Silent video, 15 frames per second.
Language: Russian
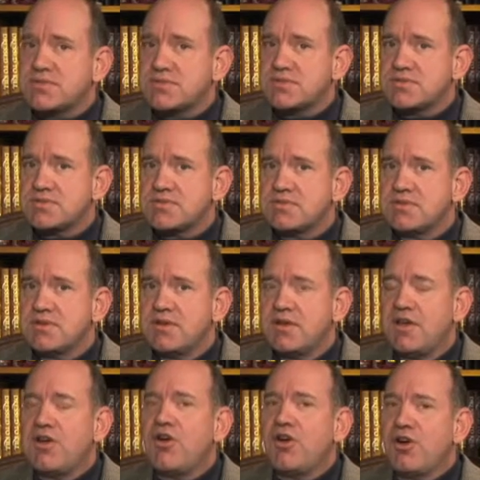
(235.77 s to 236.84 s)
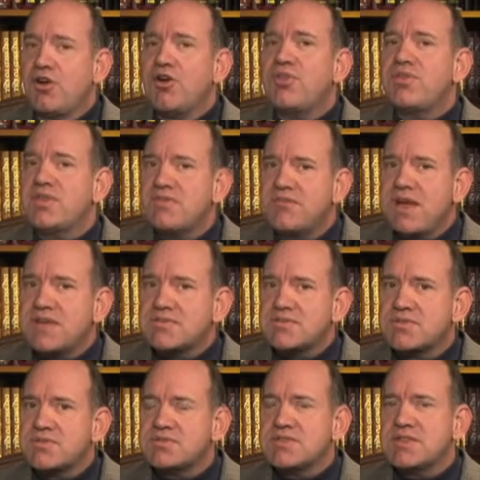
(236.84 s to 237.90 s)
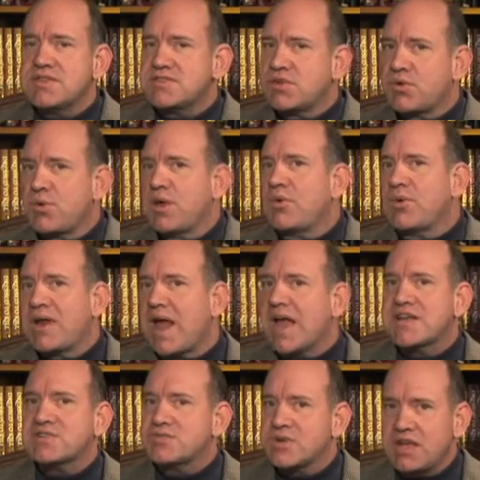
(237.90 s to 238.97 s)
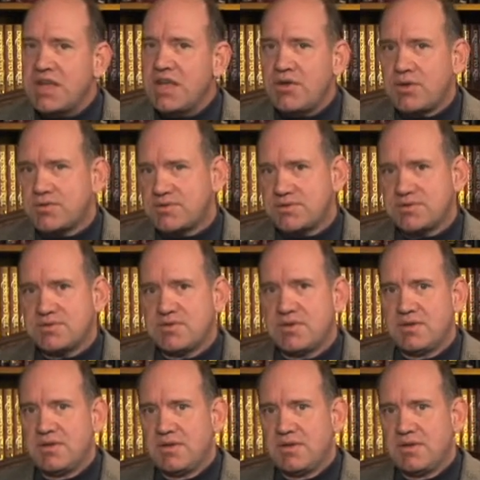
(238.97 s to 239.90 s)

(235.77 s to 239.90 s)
«тезаурус» богатейшие запасы и величайшие